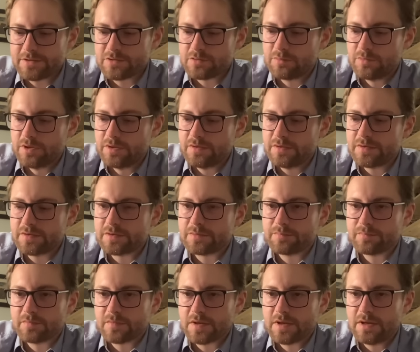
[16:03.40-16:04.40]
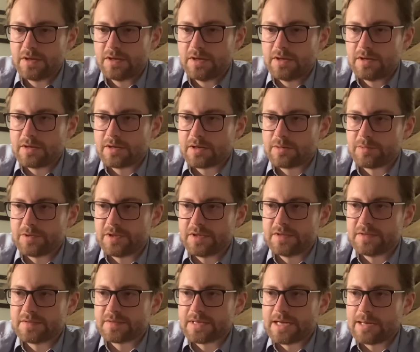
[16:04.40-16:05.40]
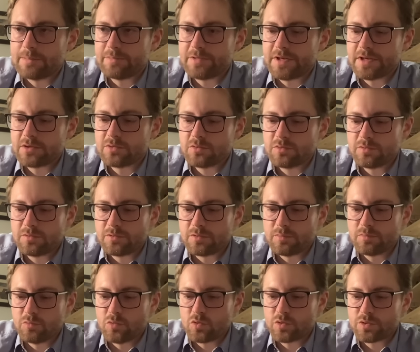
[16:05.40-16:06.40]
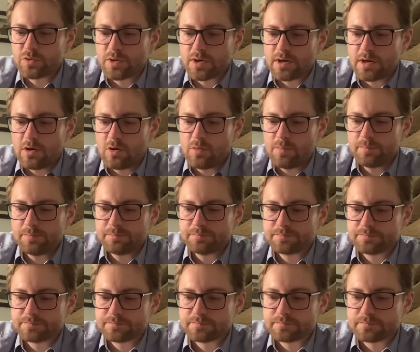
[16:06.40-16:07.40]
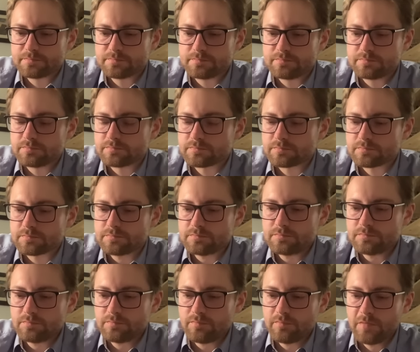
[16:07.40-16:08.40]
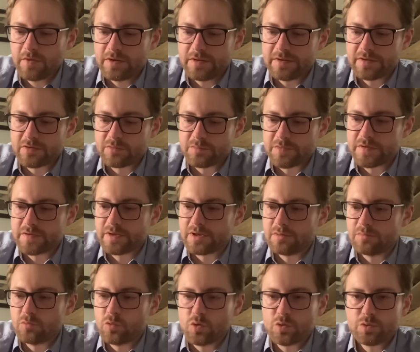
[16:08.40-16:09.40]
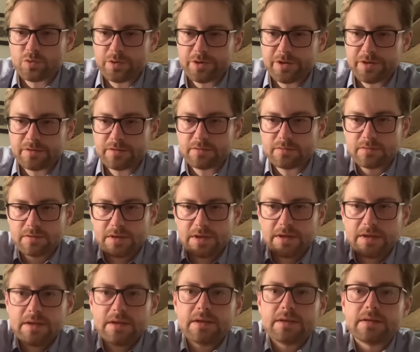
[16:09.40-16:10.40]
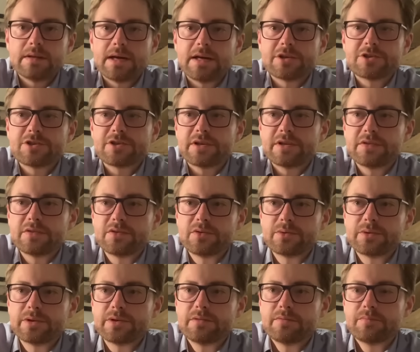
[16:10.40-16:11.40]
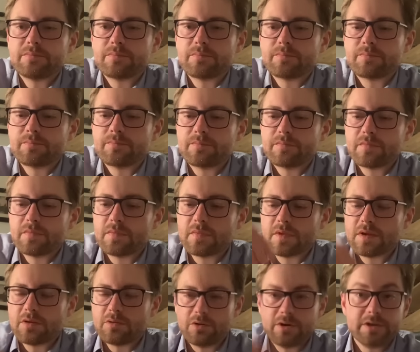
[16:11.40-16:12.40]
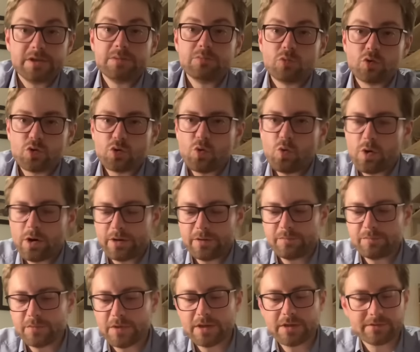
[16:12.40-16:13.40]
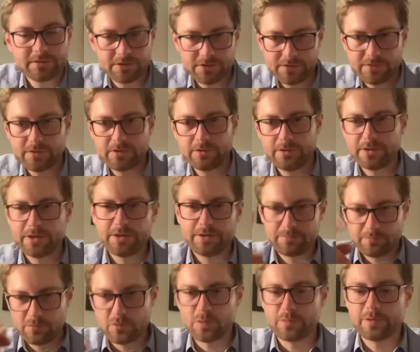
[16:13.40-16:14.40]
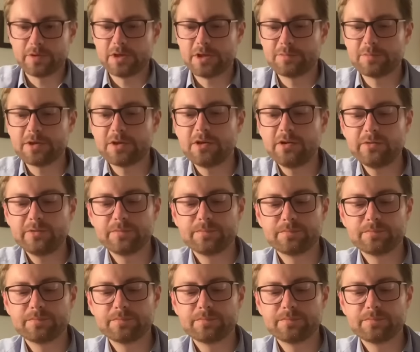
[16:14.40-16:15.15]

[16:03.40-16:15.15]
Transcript: zumindest. Kann man hier diese Abdeckung vom Motorraum, die ja so ein bisschen den Motor hier darstellen sollen, oder die Motoren meiner V200, komme ich gleich mal drauf.